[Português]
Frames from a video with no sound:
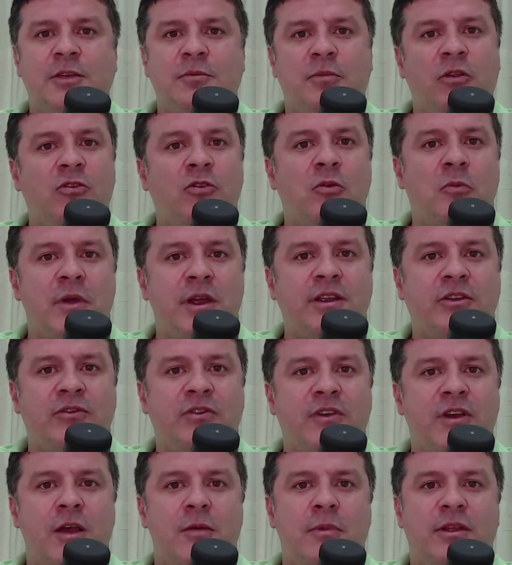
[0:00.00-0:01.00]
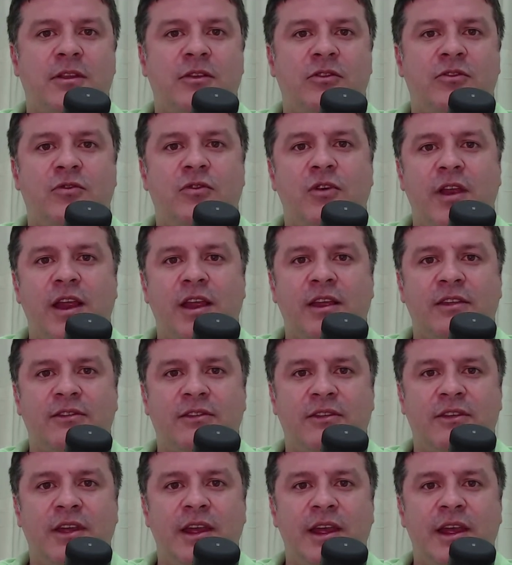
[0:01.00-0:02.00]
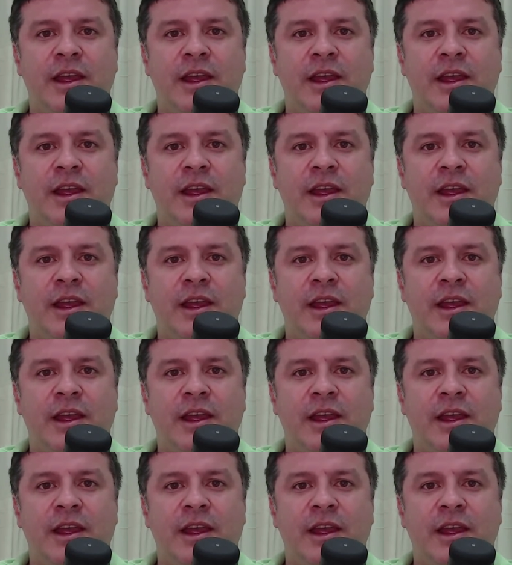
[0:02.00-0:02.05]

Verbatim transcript: principalmente as ferramentas forenses,